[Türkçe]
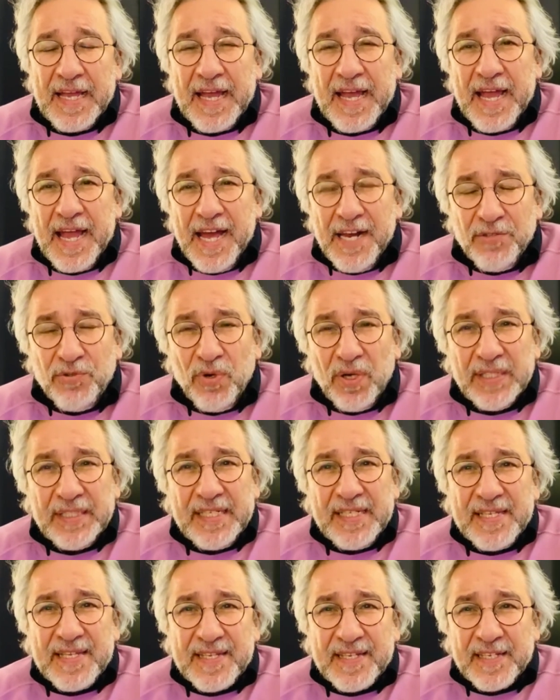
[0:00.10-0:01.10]

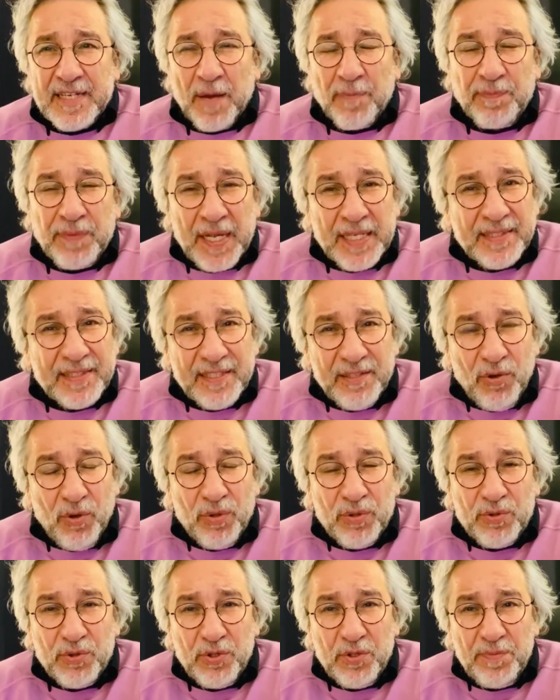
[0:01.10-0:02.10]
Erdoğan'ın saplantılı
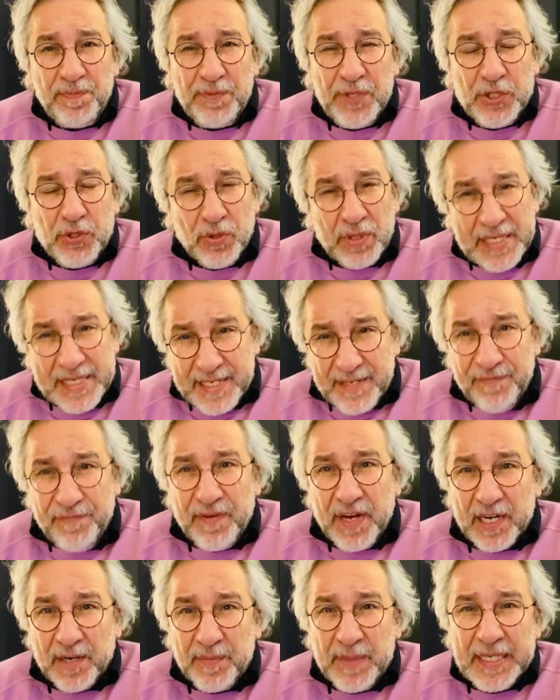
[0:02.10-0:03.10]
olduğu birçok isim
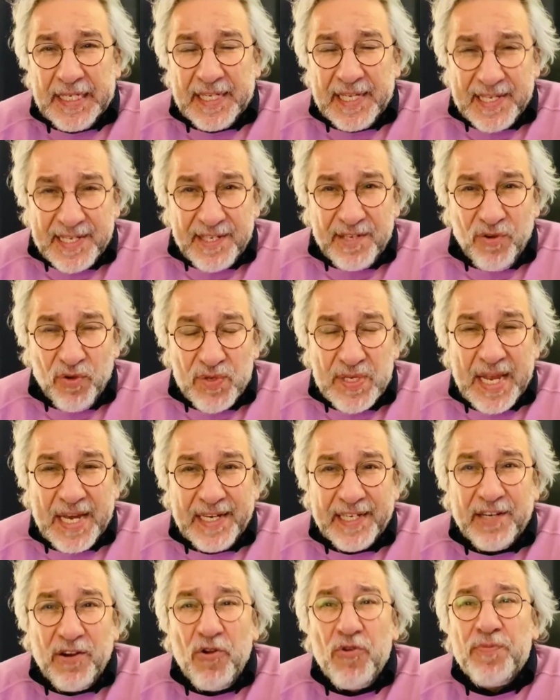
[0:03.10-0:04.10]
var ama ikisi
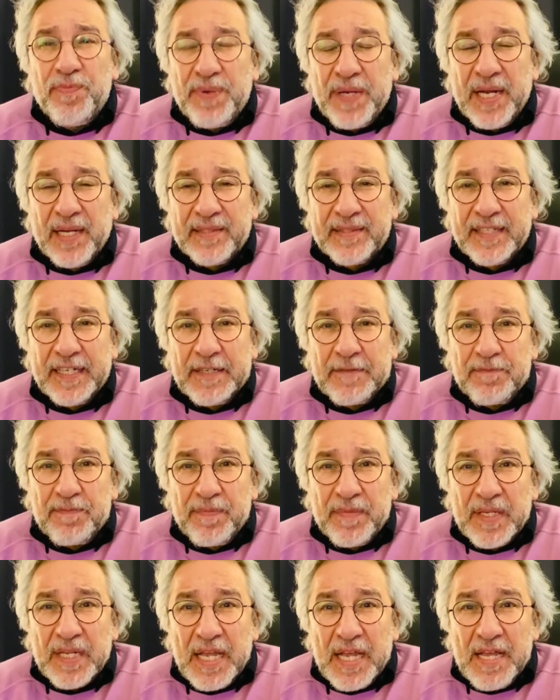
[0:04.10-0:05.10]
özellikle ön planda.
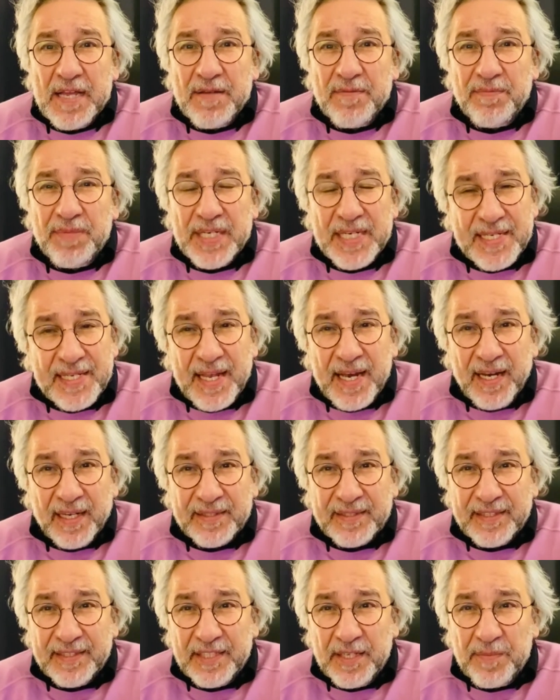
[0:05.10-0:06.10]
Biri
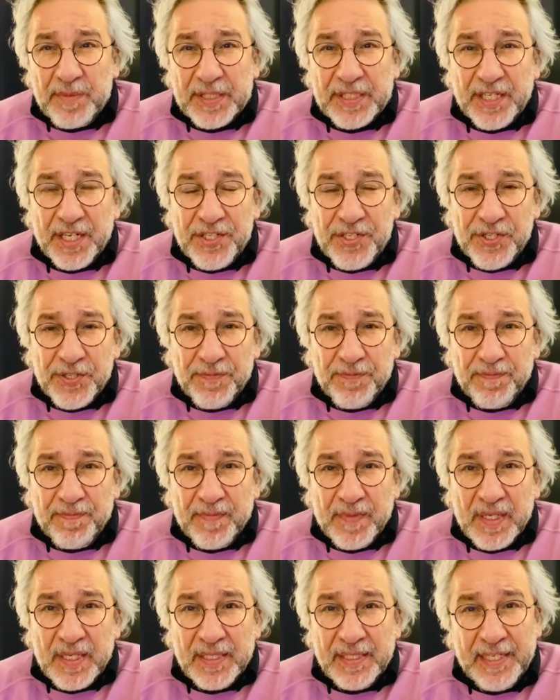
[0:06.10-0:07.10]
Selahattin Demirtaş,
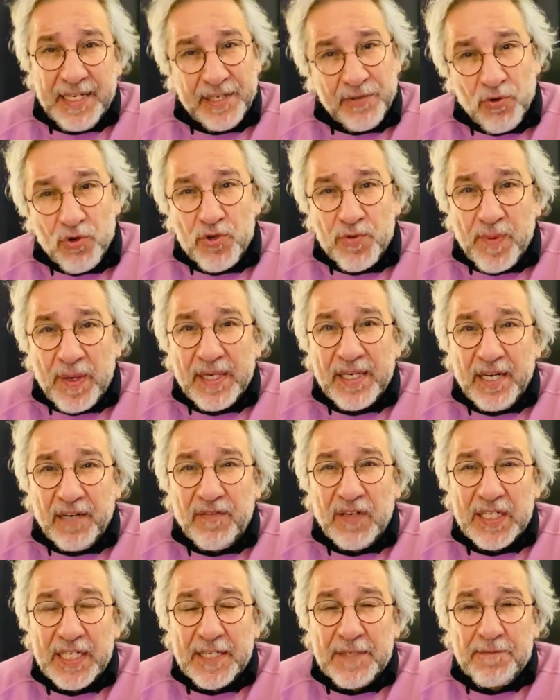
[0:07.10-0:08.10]
diğeri Osman
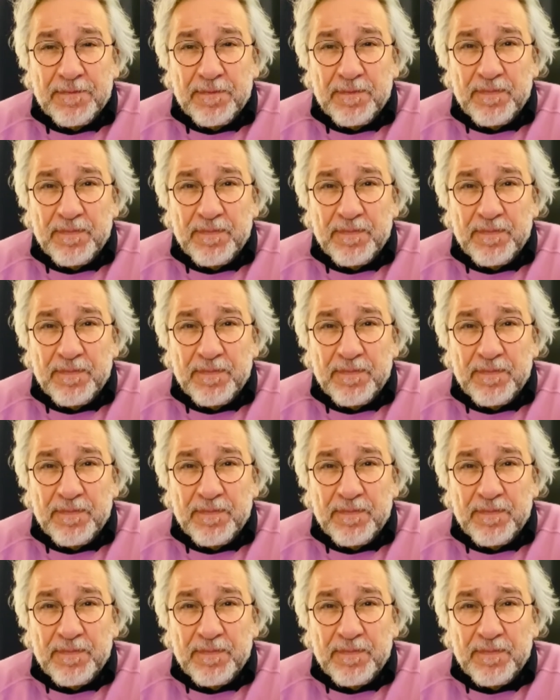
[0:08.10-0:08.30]
Kavala.